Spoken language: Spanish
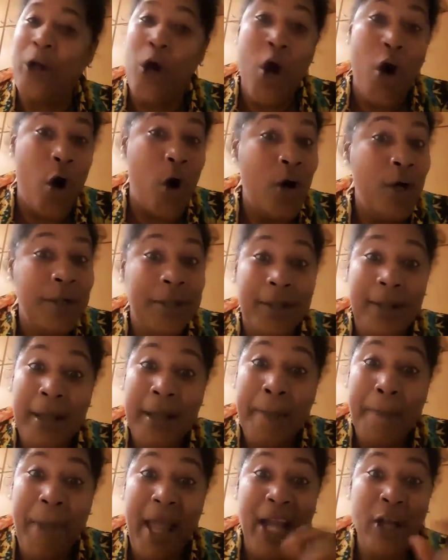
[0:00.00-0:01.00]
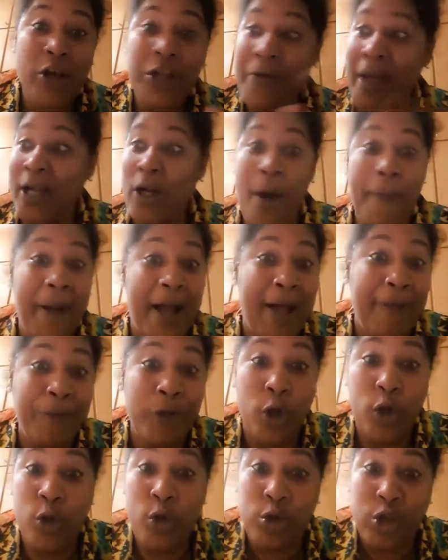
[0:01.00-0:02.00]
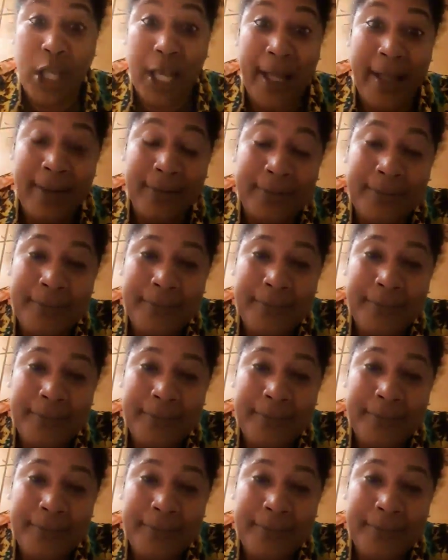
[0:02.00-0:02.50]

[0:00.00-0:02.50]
no. Vengo y vengo pagando luces.